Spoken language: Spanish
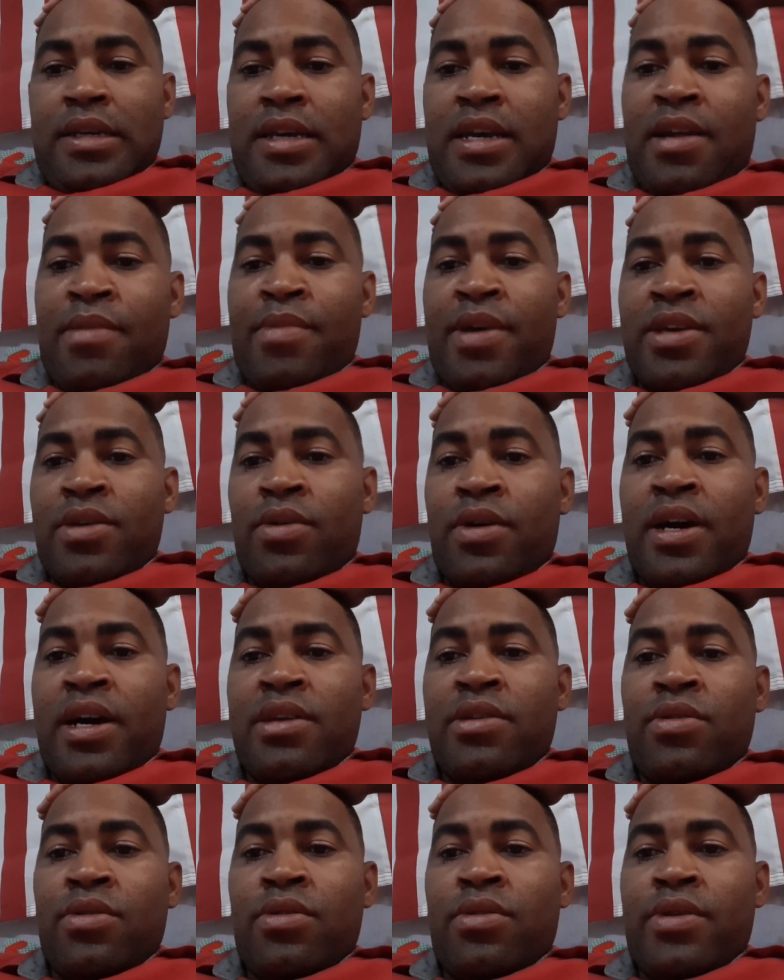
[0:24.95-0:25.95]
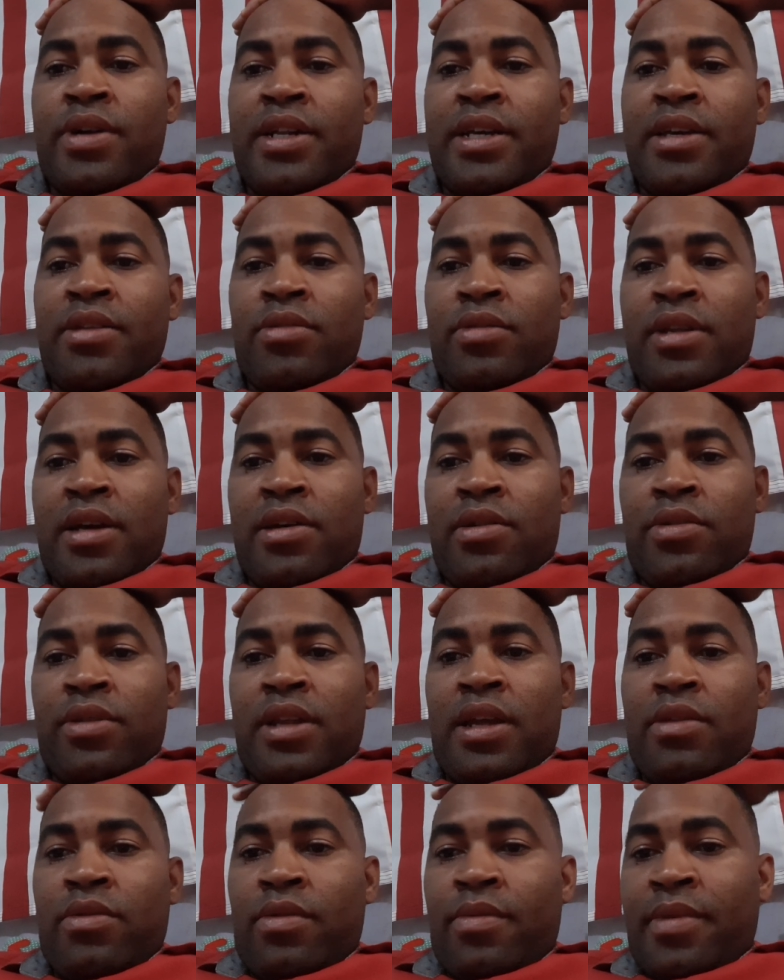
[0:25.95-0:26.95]
el mayor cañón con el que ellos están
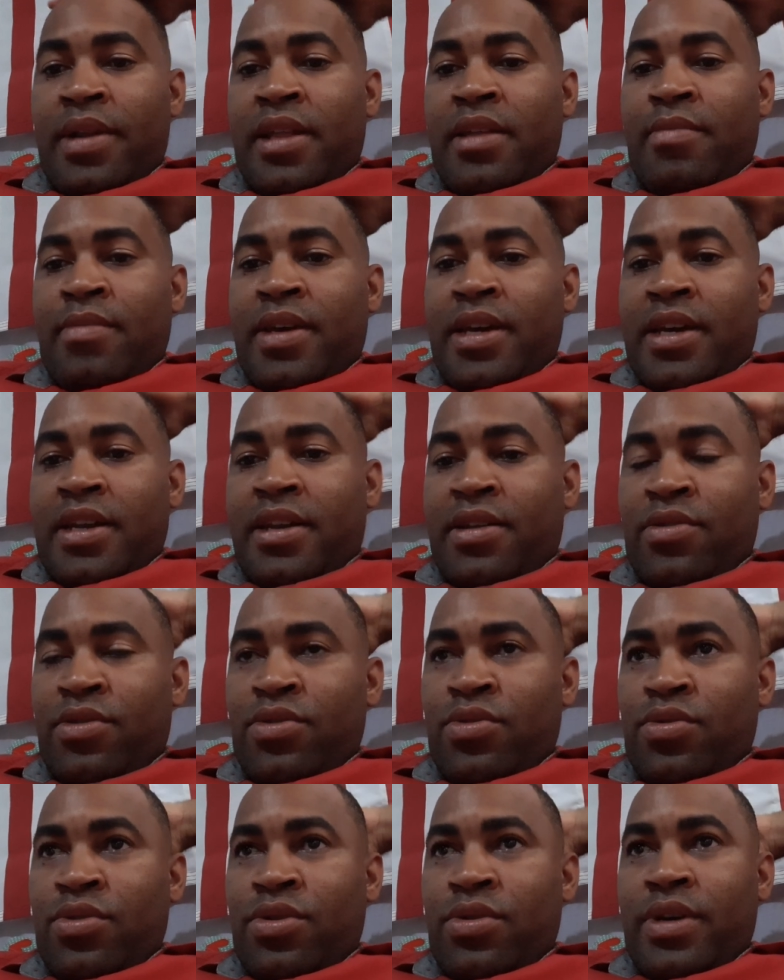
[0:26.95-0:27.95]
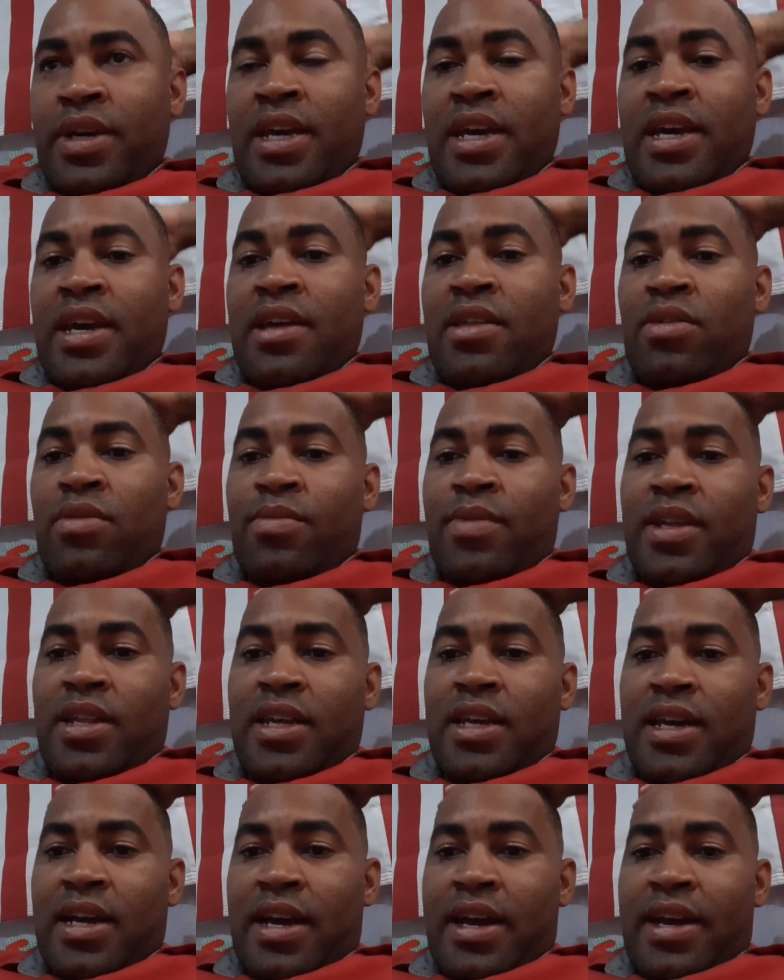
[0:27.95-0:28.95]
contando es Vladimir Guerrero Jr., que es
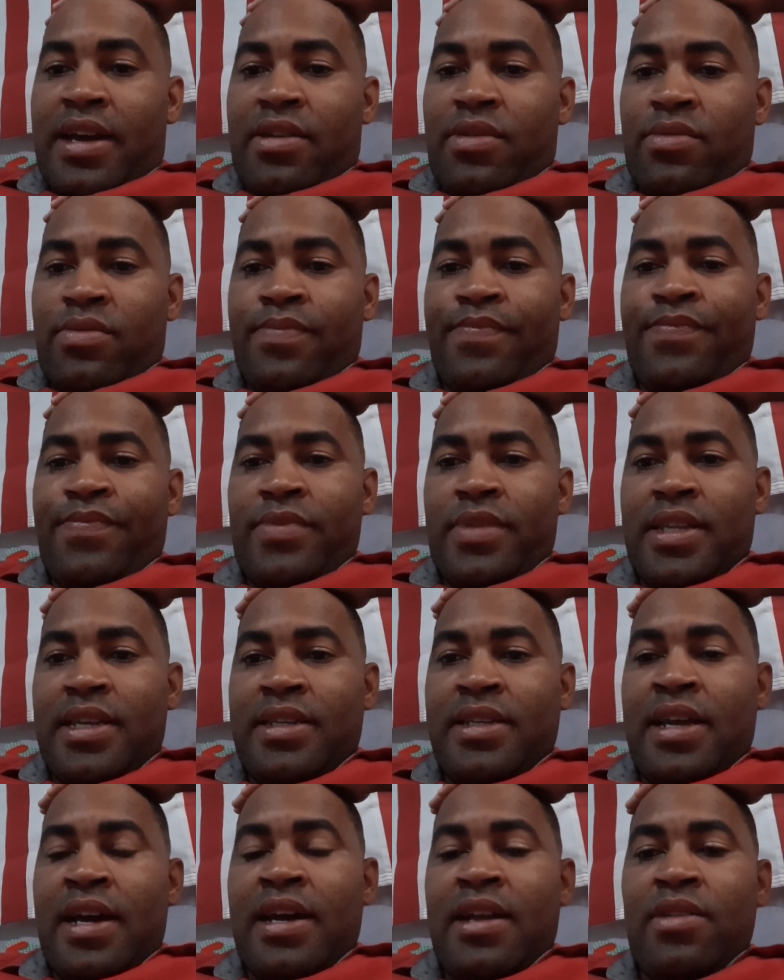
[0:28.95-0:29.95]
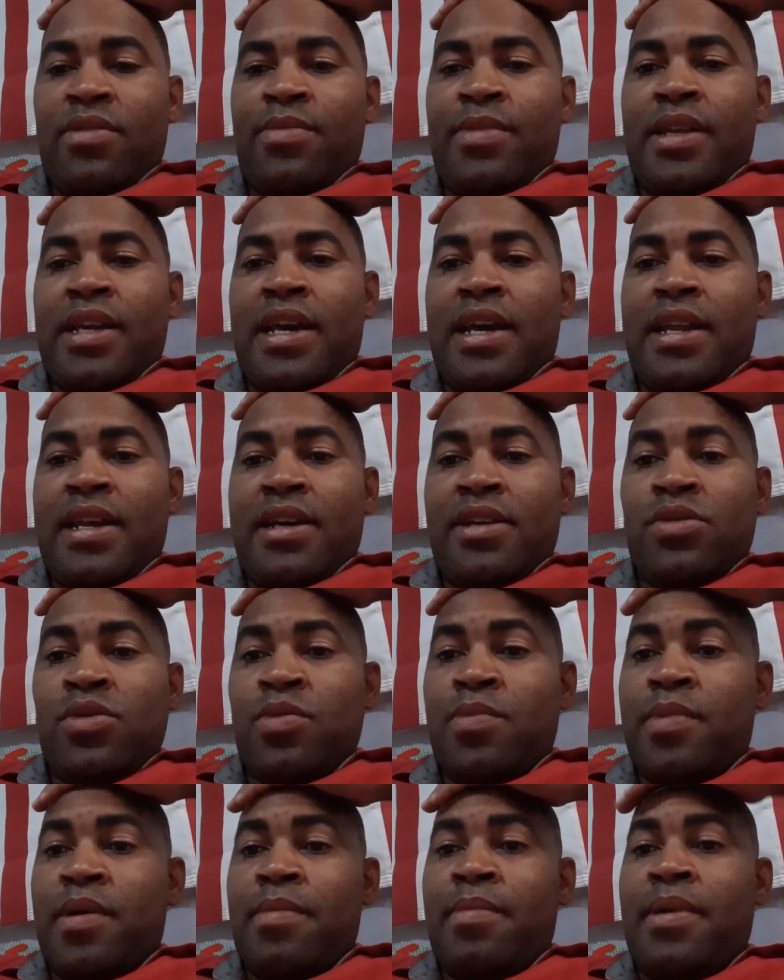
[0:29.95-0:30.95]
dominicano de sangre dominicana, que
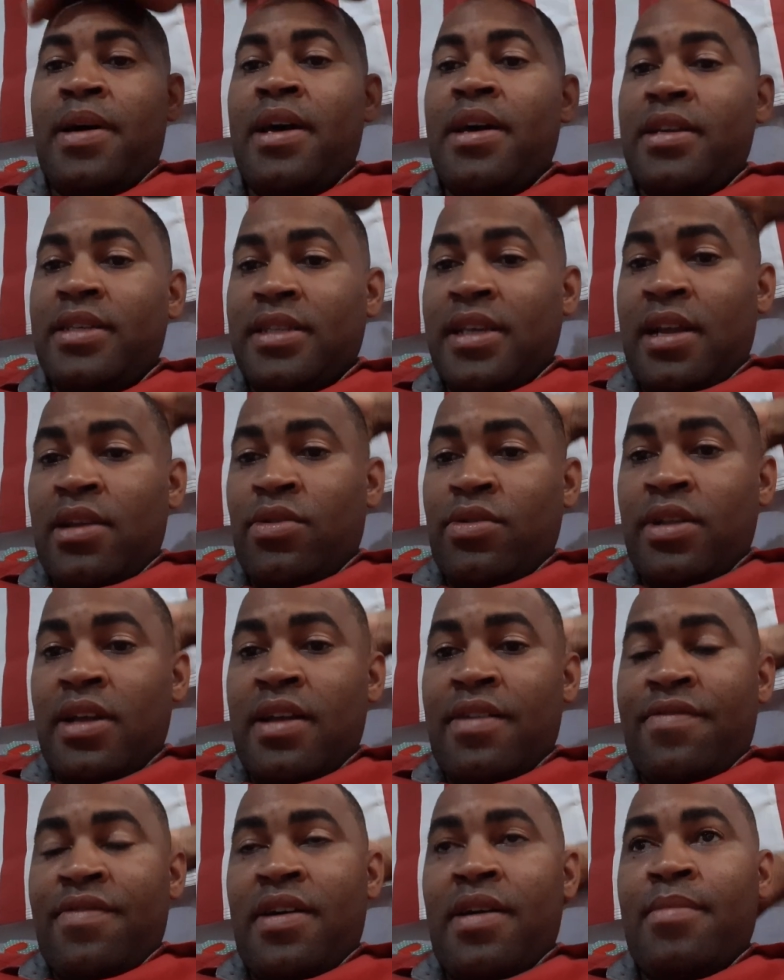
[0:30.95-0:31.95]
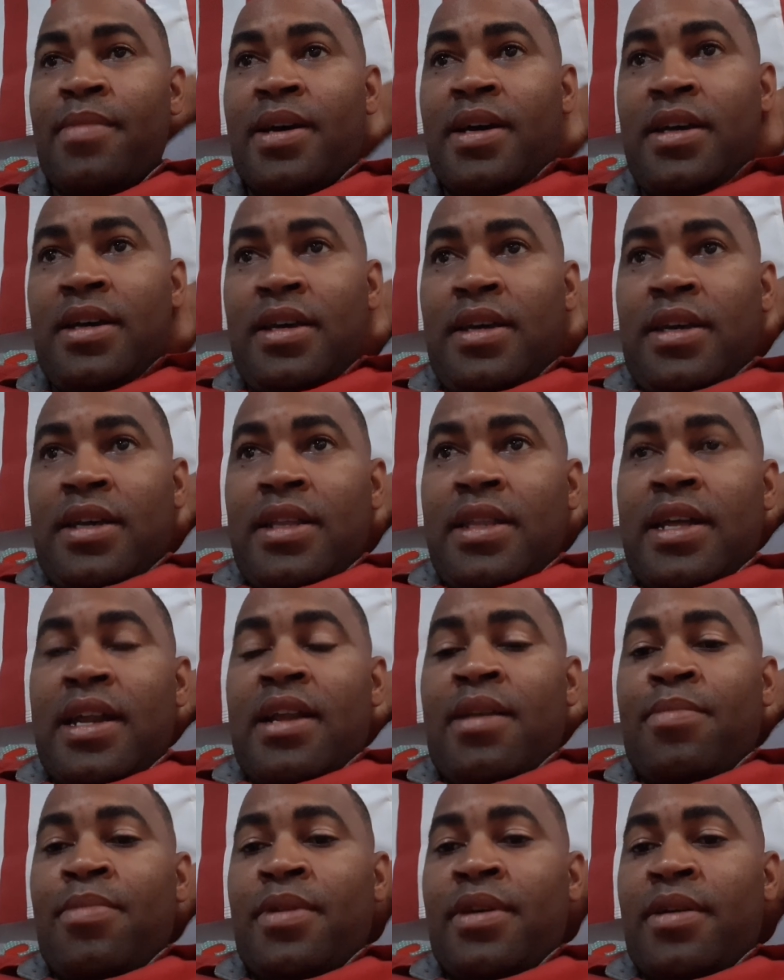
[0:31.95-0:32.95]
su papá es Salón de la Fama de
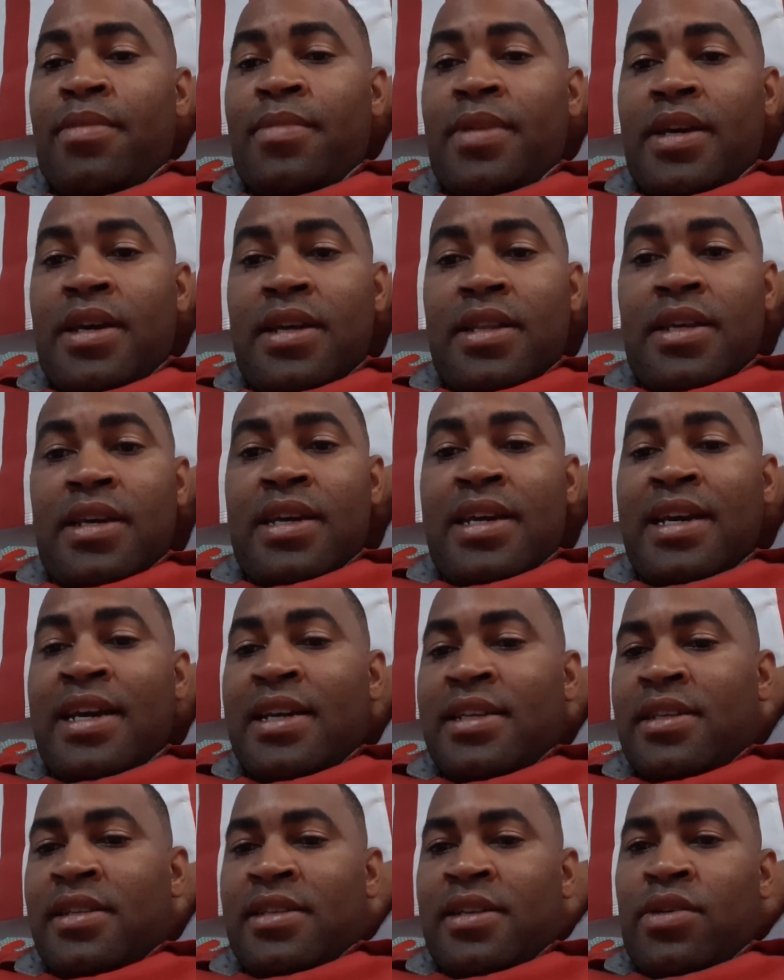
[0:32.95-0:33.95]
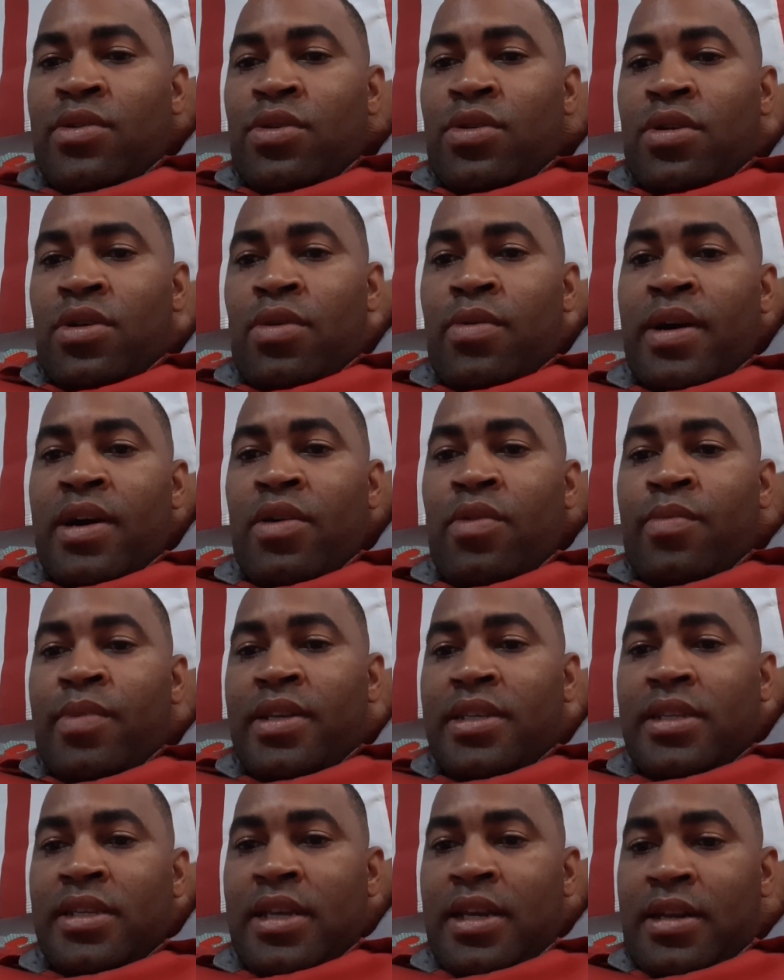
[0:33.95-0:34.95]
la República Dominicana y que casi seguro que lo va a
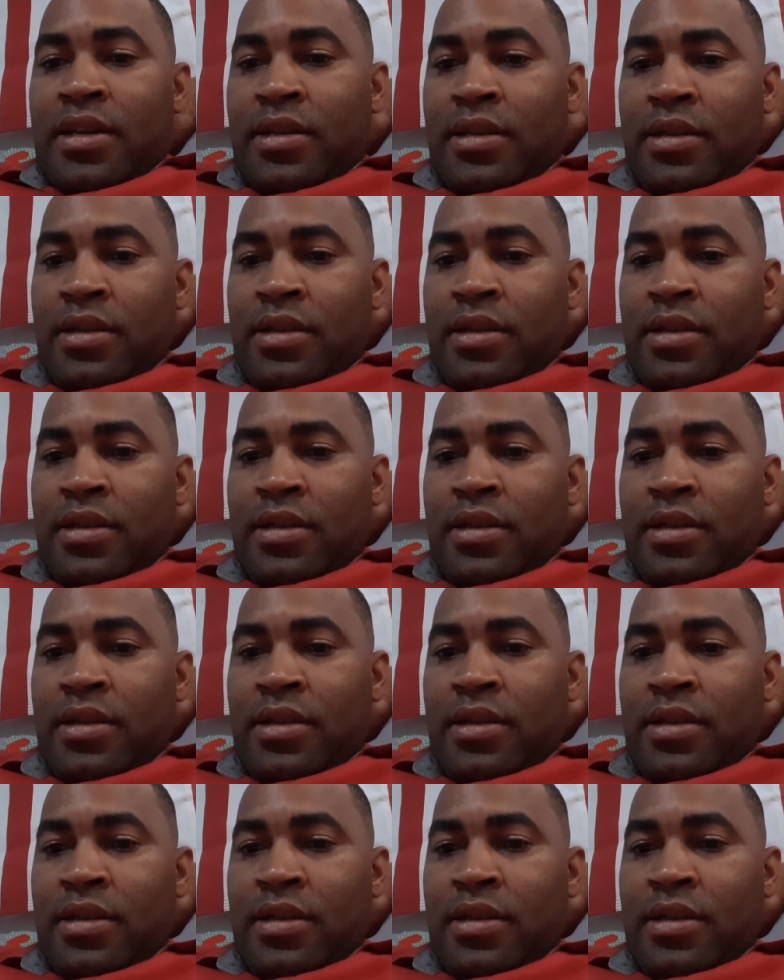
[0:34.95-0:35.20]
convencer